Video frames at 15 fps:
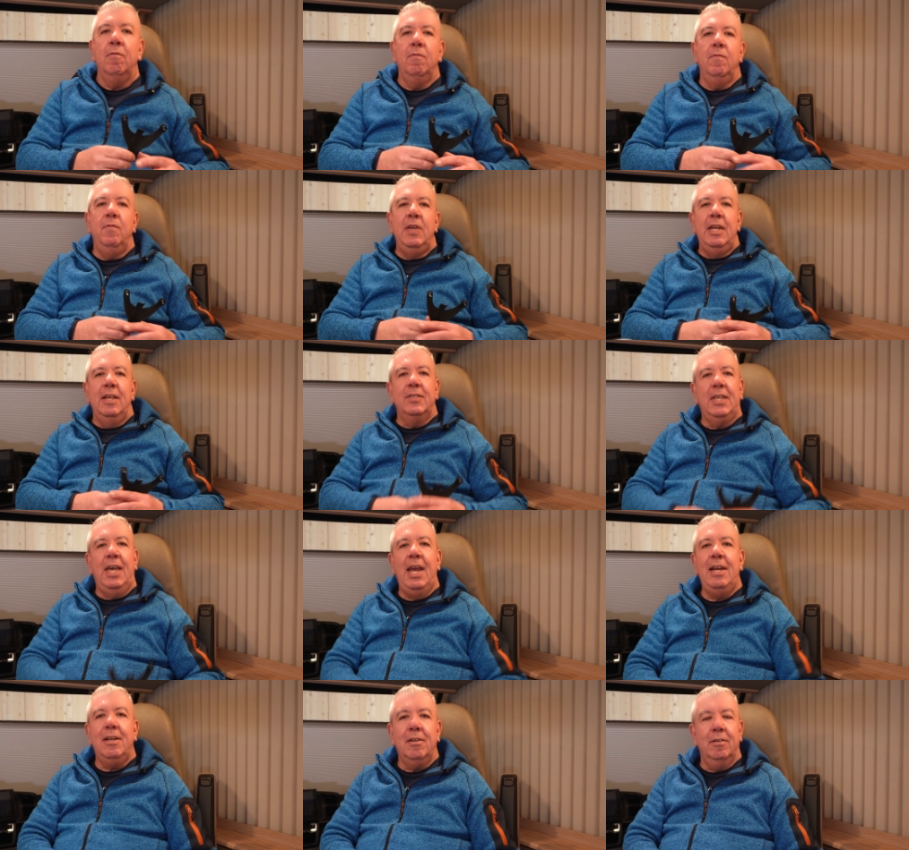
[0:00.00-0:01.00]
Wie das
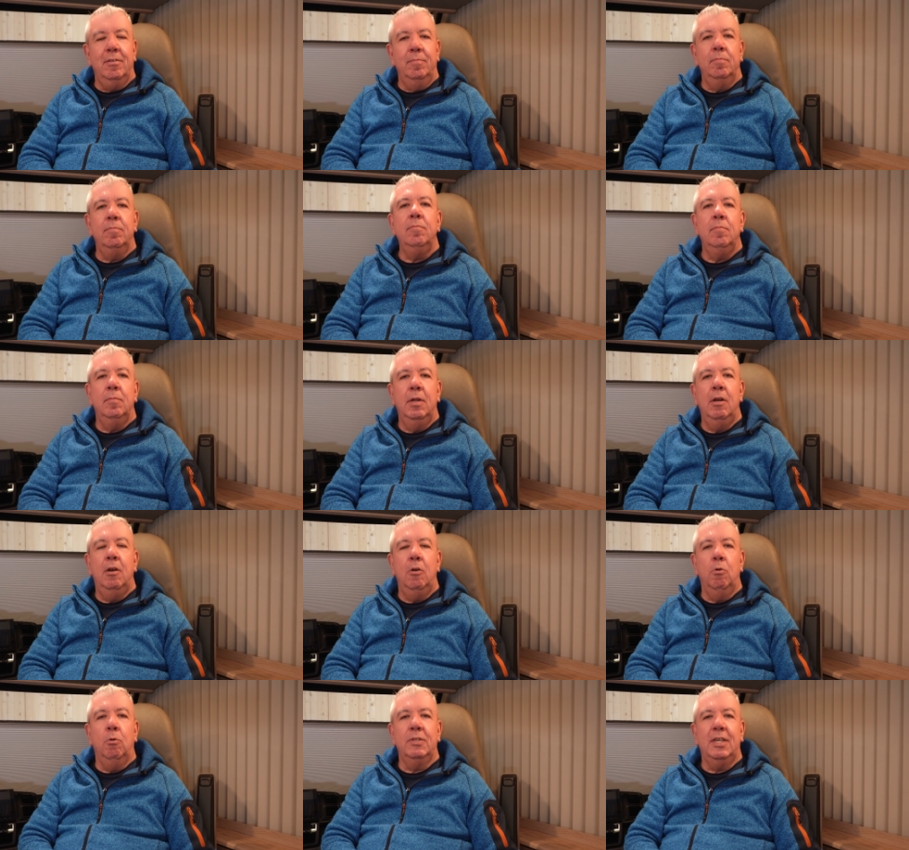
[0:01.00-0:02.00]
geht,
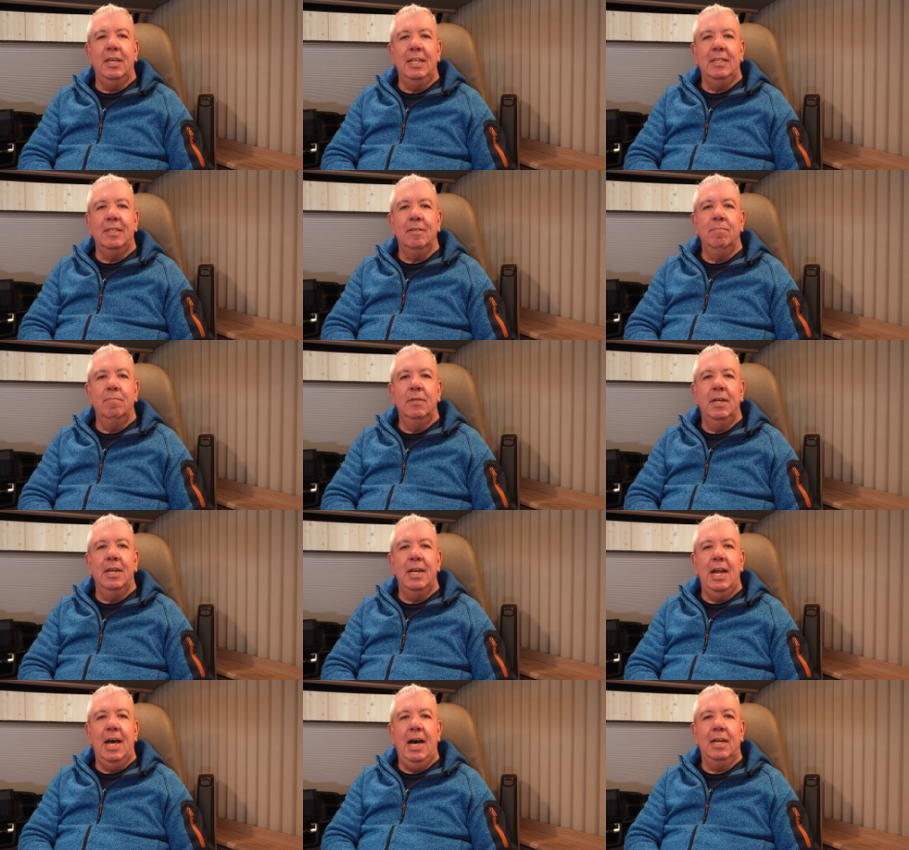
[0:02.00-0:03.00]
los geht's
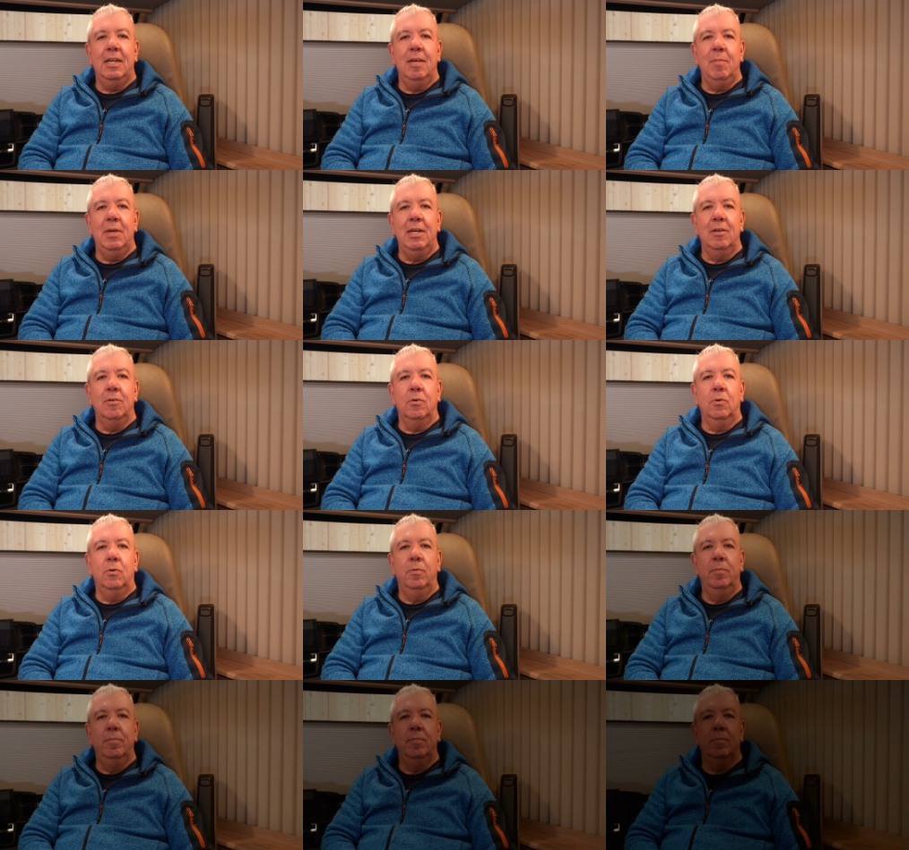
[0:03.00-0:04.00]
nach dem
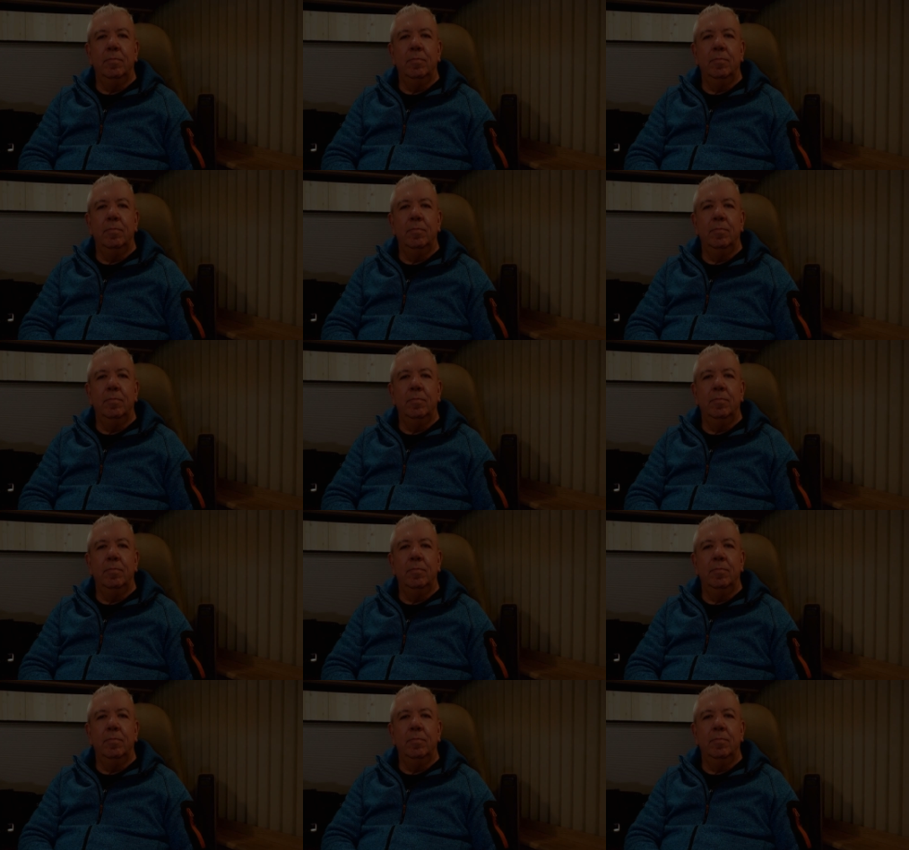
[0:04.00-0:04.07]
Intro.